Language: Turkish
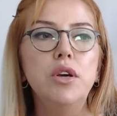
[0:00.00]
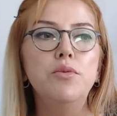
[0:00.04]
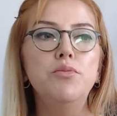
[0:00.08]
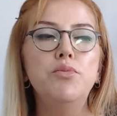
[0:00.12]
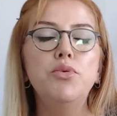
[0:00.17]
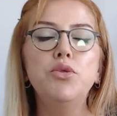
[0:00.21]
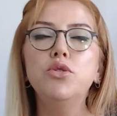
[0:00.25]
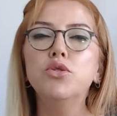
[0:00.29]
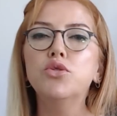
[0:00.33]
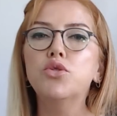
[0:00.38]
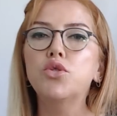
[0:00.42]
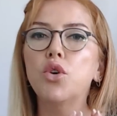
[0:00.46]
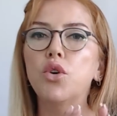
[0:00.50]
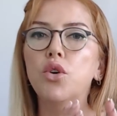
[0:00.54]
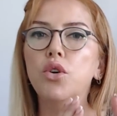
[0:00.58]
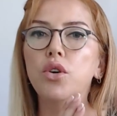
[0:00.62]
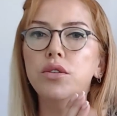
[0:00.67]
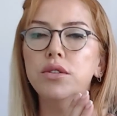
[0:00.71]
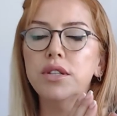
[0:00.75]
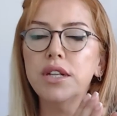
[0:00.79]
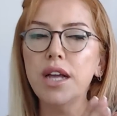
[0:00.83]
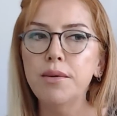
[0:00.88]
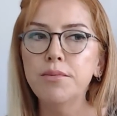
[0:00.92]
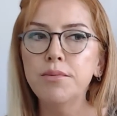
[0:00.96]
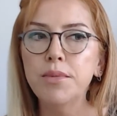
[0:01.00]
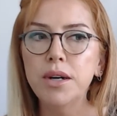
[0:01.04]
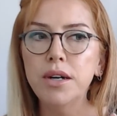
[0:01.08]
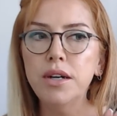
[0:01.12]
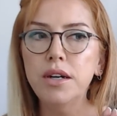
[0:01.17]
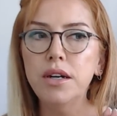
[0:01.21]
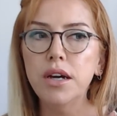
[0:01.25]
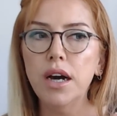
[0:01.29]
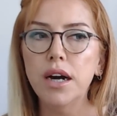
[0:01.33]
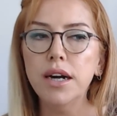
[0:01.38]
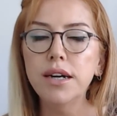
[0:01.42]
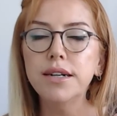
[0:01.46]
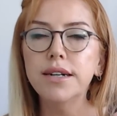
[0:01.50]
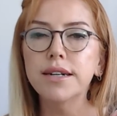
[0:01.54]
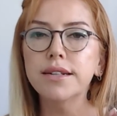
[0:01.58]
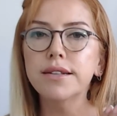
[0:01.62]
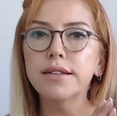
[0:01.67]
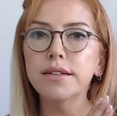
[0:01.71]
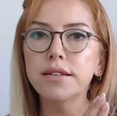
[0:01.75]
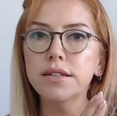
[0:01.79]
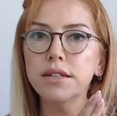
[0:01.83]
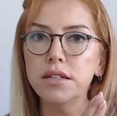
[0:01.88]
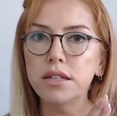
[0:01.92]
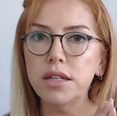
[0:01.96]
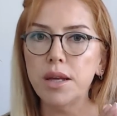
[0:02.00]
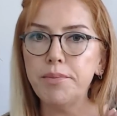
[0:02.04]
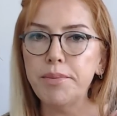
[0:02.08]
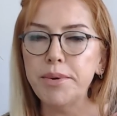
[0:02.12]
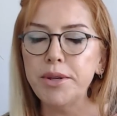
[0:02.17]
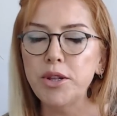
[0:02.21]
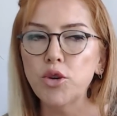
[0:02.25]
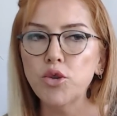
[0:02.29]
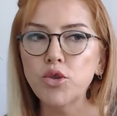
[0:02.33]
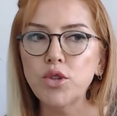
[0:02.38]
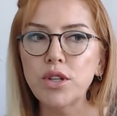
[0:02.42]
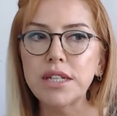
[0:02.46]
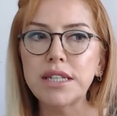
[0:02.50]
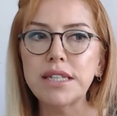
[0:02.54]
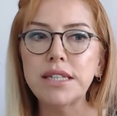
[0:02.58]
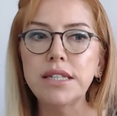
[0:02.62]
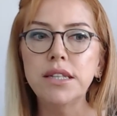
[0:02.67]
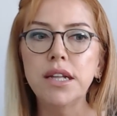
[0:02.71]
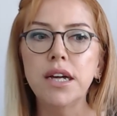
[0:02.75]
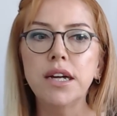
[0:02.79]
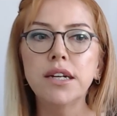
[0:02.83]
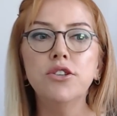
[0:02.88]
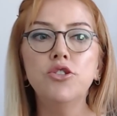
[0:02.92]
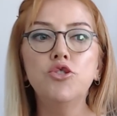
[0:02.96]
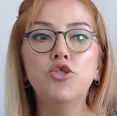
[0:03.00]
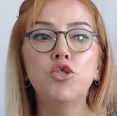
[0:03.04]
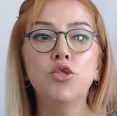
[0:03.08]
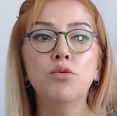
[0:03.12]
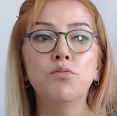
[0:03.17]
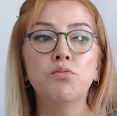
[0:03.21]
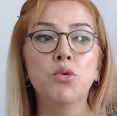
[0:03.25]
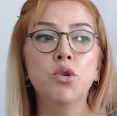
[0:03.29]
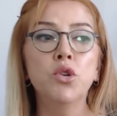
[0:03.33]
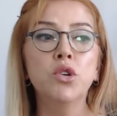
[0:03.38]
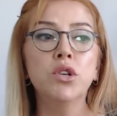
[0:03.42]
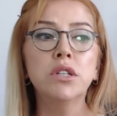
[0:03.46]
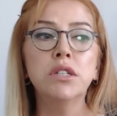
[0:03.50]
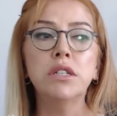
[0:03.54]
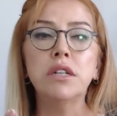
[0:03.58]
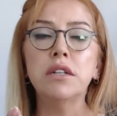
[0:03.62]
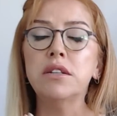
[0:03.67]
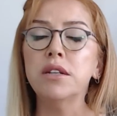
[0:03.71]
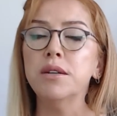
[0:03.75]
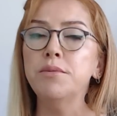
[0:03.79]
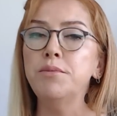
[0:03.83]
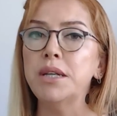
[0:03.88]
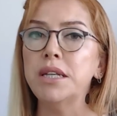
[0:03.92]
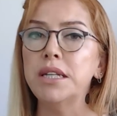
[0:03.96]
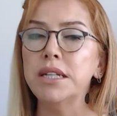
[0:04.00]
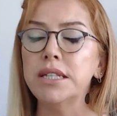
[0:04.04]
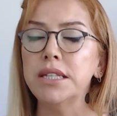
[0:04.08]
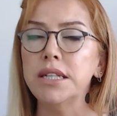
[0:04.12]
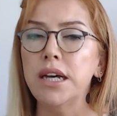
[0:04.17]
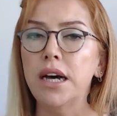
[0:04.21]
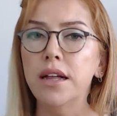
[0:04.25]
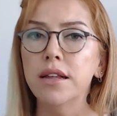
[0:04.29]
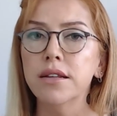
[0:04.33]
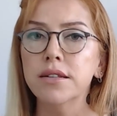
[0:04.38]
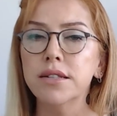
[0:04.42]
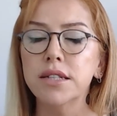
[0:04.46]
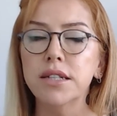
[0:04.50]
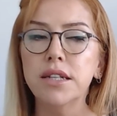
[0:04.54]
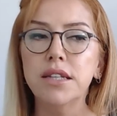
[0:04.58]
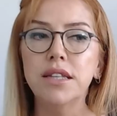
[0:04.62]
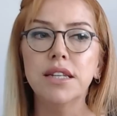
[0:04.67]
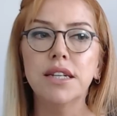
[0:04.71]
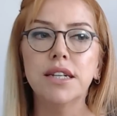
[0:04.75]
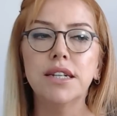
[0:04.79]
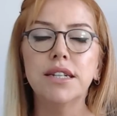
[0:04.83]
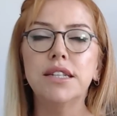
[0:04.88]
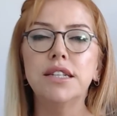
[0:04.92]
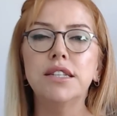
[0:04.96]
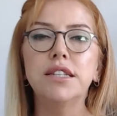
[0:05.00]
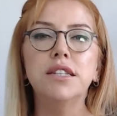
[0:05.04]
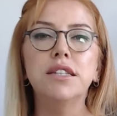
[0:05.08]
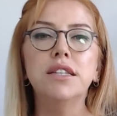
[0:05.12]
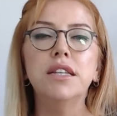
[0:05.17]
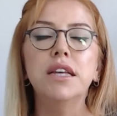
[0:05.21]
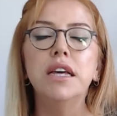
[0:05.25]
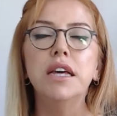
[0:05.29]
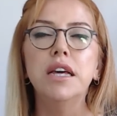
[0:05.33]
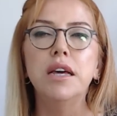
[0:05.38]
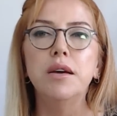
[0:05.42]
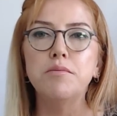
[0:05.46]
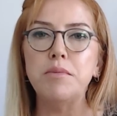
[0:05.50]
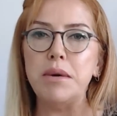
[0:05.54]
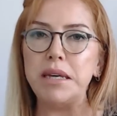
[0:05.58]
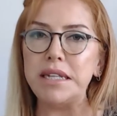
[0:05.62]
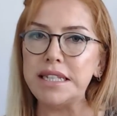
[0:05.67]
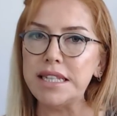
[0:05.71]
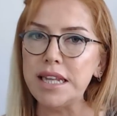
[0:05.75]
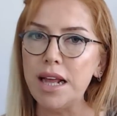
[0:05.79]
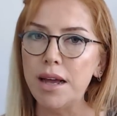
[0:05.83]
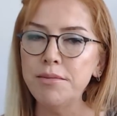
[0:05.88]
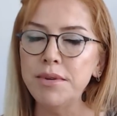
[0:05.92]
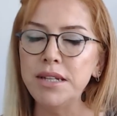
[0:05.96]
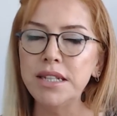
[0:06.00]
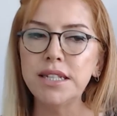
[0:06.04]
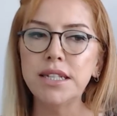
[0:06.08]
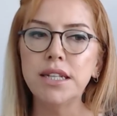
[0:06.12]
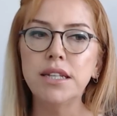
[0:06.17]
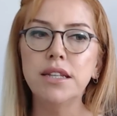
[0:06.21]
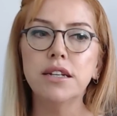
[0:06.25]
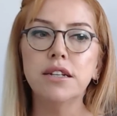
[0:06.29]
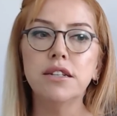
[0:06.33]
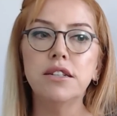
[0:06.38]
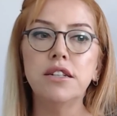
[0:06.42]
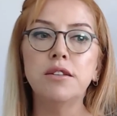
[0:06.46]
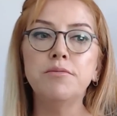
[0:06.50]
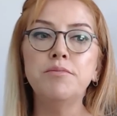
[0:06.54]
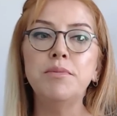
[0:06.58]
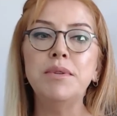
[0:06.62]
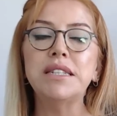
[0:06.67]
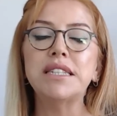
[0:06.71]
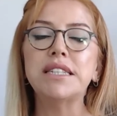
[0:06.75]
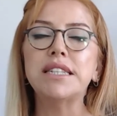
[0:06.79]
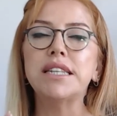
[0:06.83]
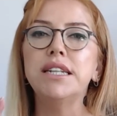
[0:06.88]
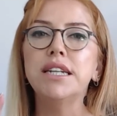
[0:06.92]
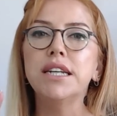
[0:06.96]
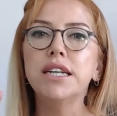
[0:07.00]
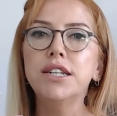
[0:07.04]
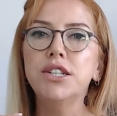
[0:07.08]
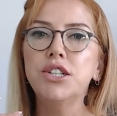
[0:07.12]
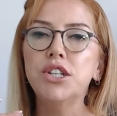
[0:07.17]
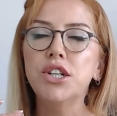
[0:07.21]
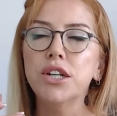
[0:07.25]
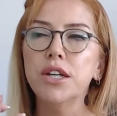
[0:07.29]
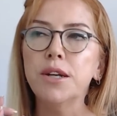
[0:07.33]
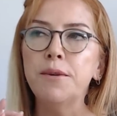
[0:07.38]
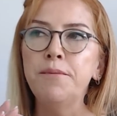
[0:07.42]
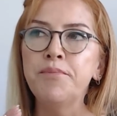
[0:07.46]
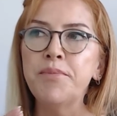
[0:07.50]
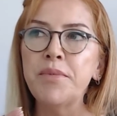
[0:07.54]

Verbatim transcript: Plüto tam e, hayatınızın tepe noktasından geçiyor. Bu arada tabii ki sağlığınıza dikkat edin. Beslenmenize dikkat etmeniz gerekecek.